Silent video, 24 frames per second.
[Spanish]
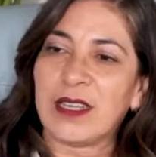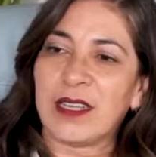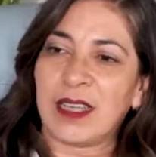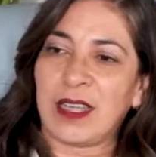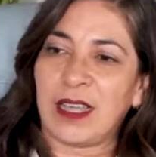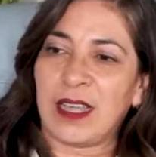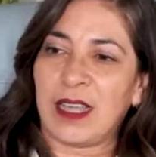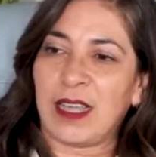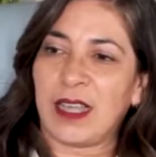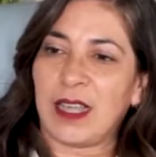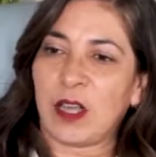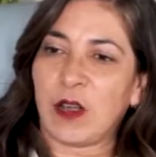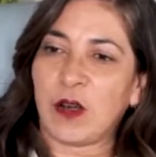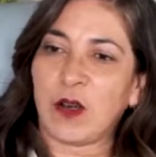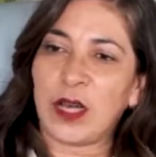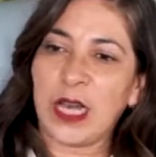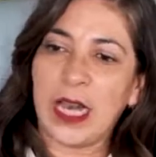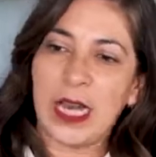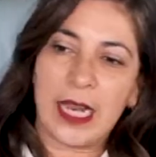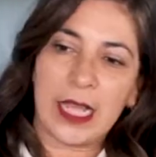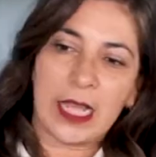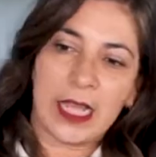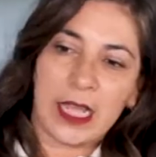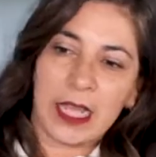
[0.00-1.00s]
eh, con
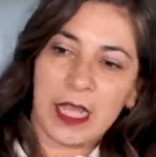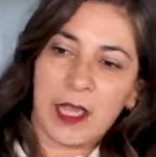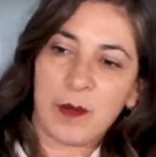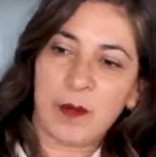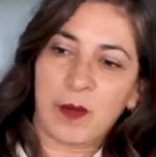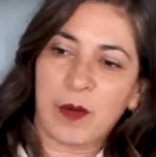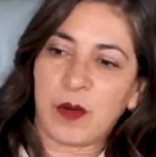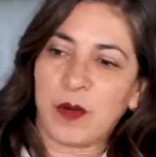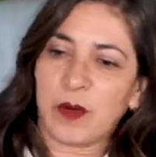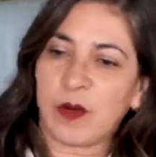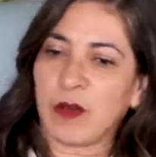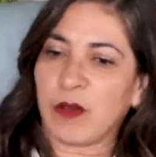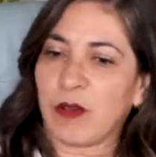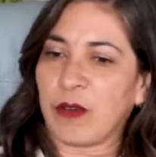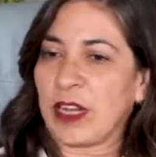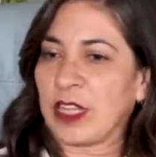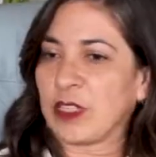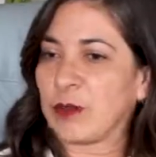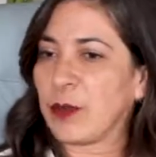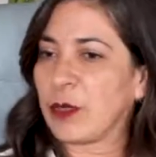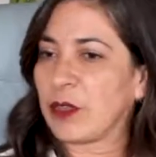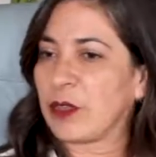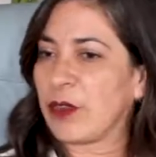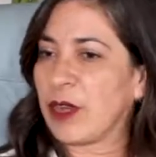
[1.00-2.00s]
el equipo, con
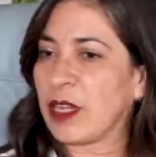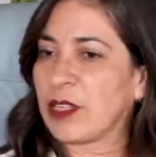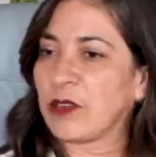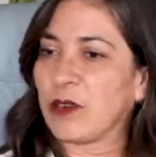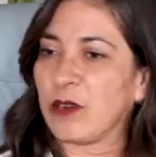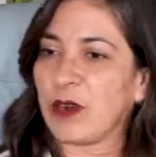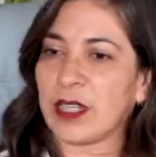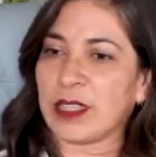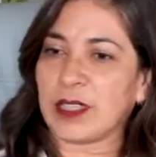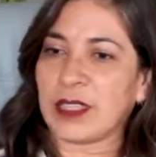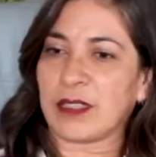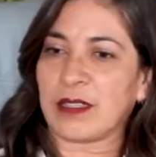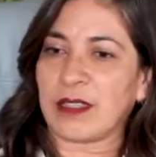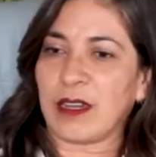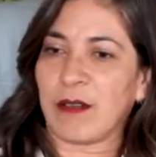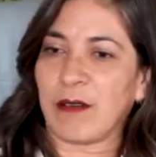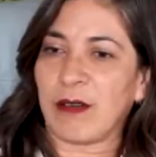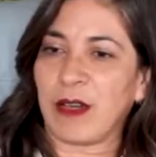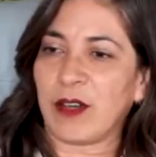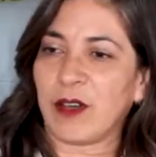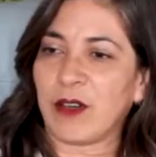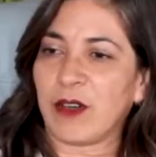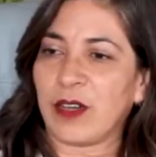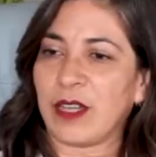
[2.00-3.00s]
las personas con las que
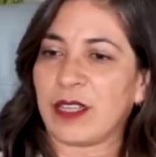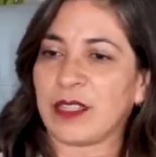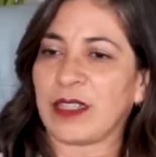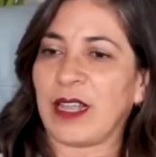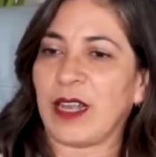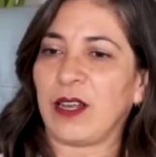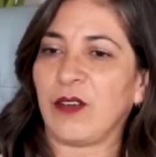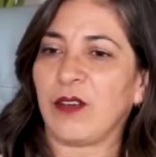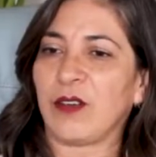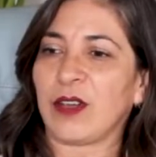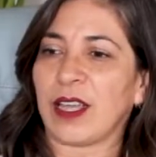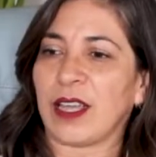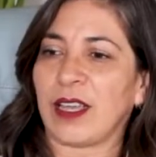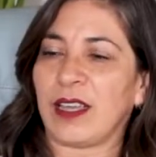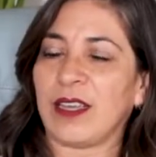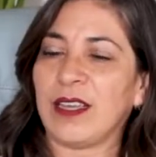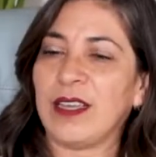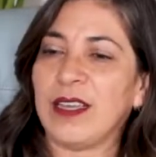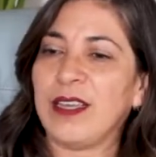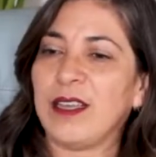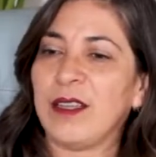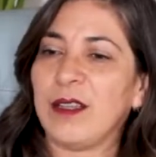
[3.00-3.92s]
trabajo, es algo que